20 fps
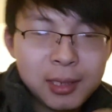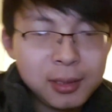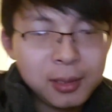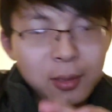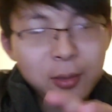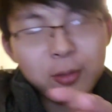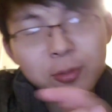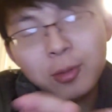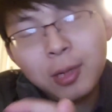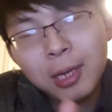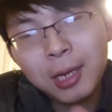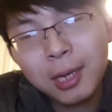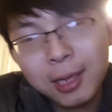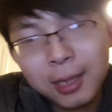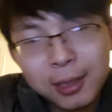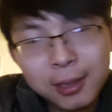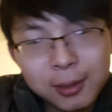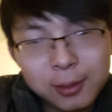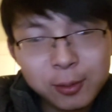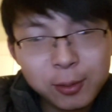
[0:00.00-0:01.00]
都赚了，
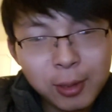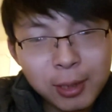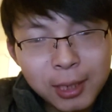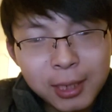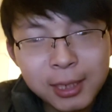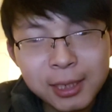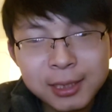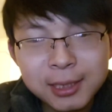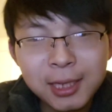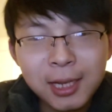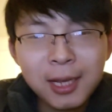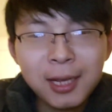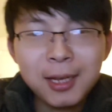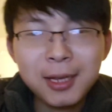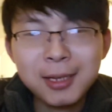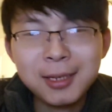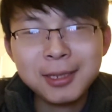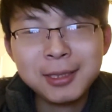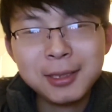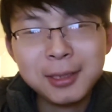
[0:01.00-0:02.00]
赚了一
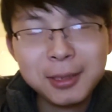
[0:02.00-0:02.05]
下，